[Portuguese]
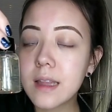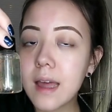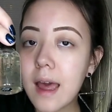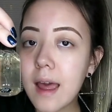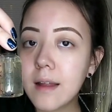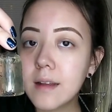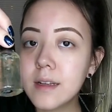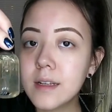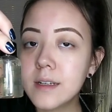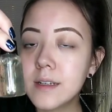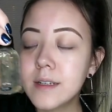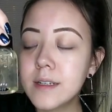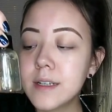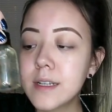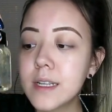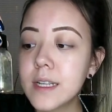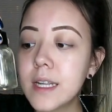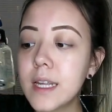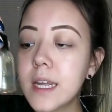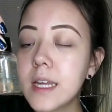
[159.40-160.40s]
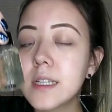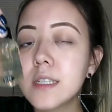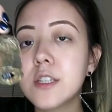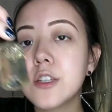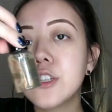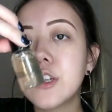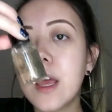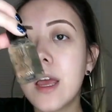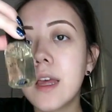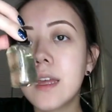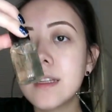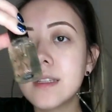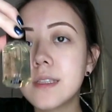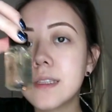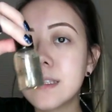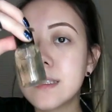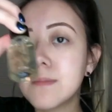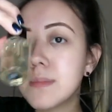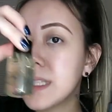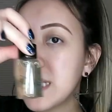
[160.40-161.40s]
tá? Que esse já é
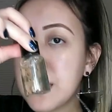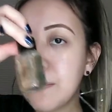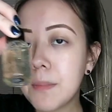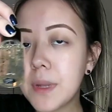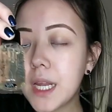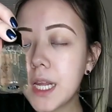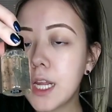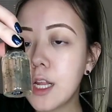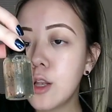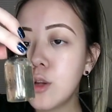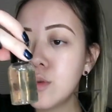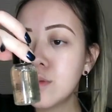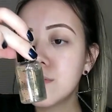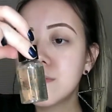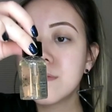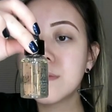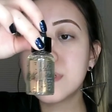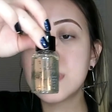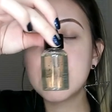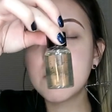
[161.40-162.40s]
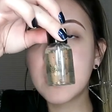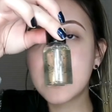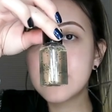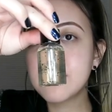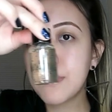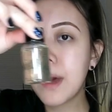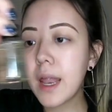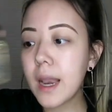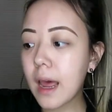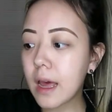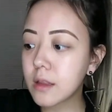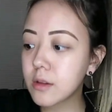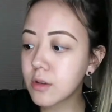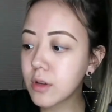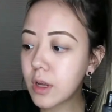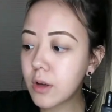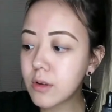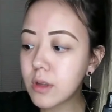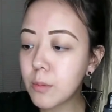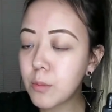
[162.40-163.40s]
sem brilho e mais barato,
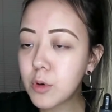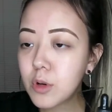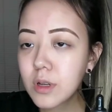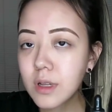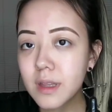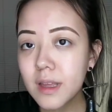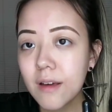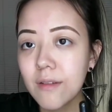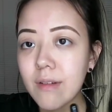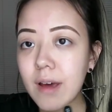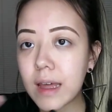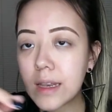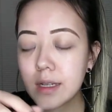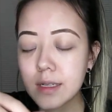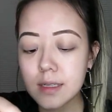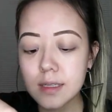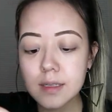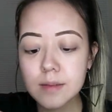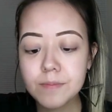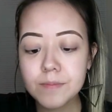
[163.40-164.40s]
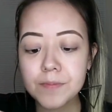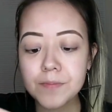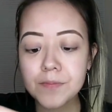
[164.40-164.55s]
que é o da Bruna Tavares.